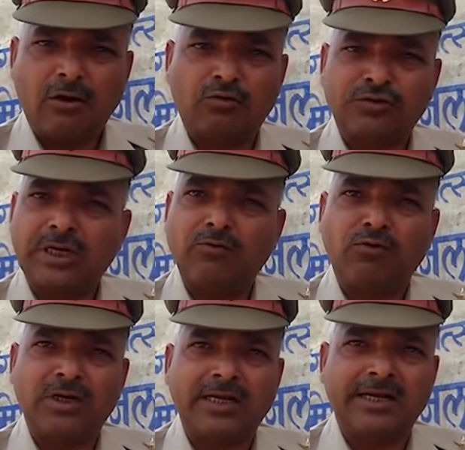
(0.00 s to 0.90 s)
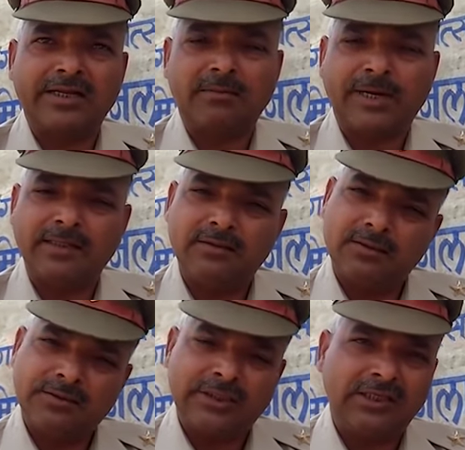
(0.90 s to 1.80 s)
और उसका अवलोकन करने के बाद
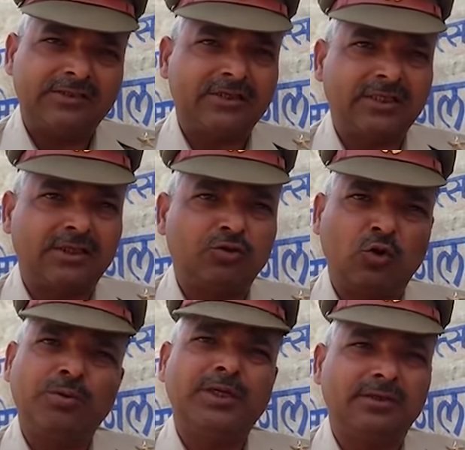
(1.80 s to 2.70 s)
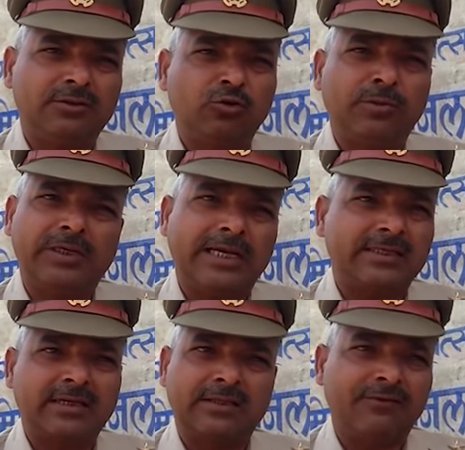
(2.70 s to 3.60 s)
जल्दी से जल्दी जो भी जो भी न्याय
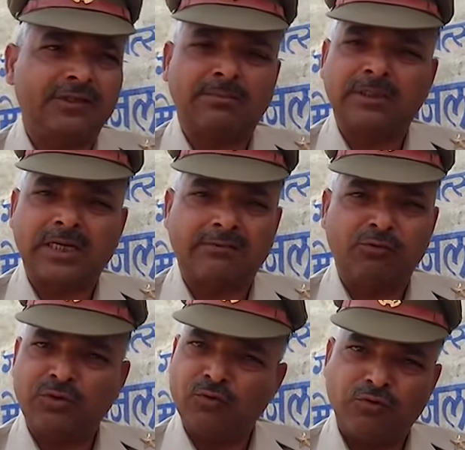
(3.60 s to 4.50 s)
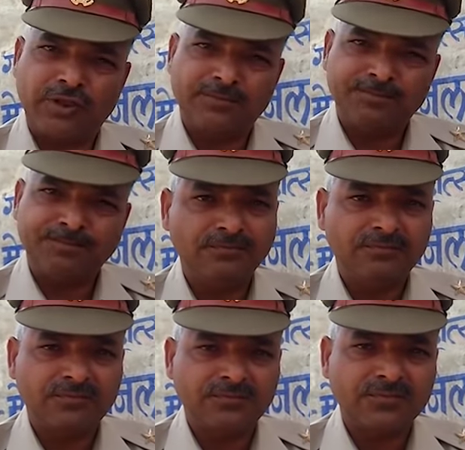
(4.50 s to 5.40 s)
संगत विधि सम्मत कार्रवाई होगी वो होगी
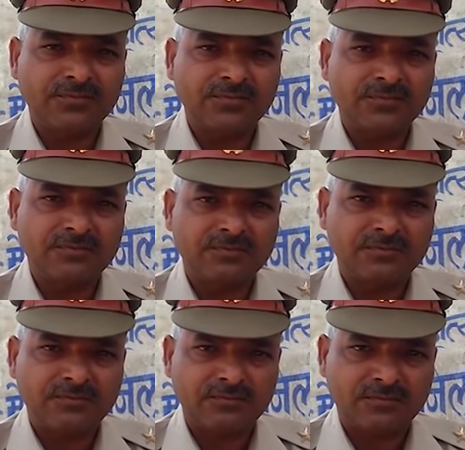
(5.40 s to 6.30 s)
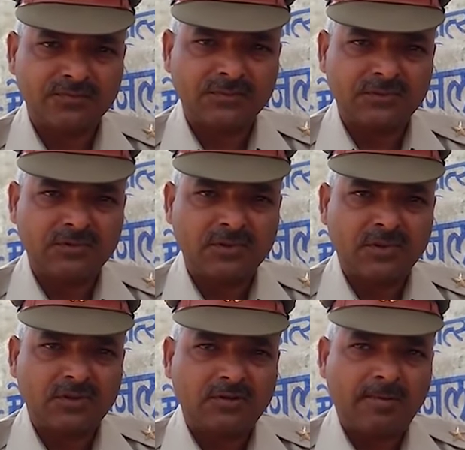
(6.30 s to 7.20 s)
उसका कारण क्या है आत्महत्या
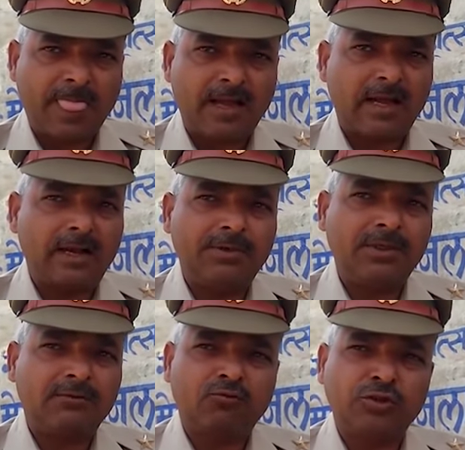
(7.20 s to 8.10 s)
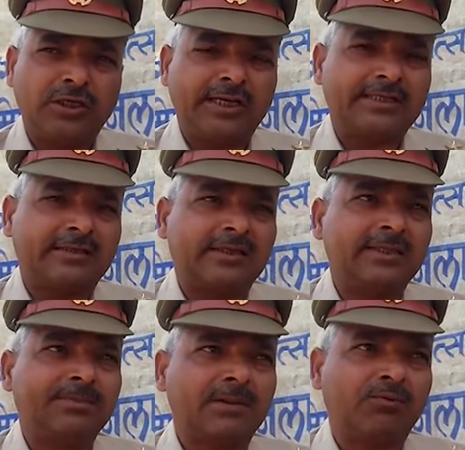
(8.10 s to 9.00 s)
है या फिर कोई लड़ाई नहीं कर सकते
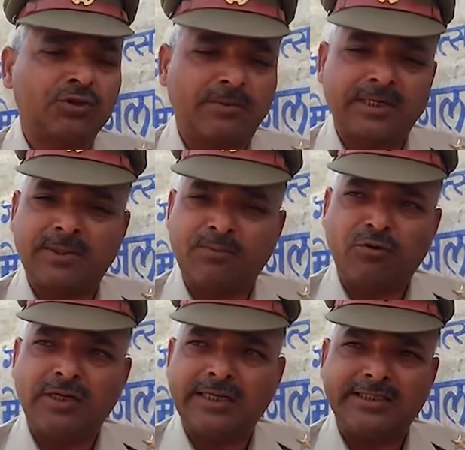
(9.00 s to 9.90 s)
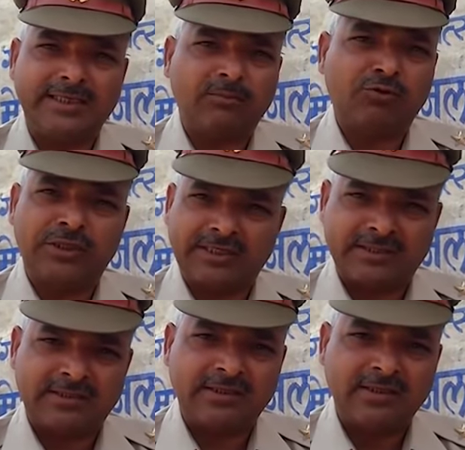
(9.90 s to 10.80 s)
जब तक पोस्टमार्टम रिपोर्ट नहीं आ जाएगी हम कुछ नहीं कर
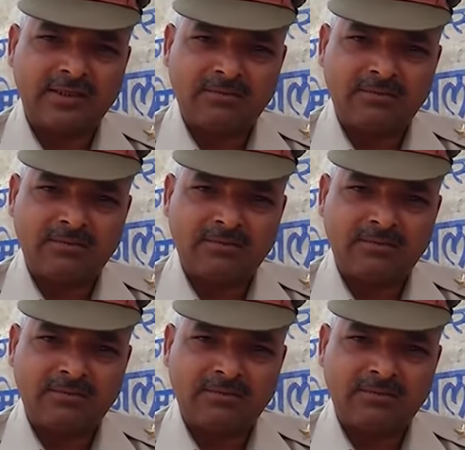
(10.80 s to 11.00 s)
सकते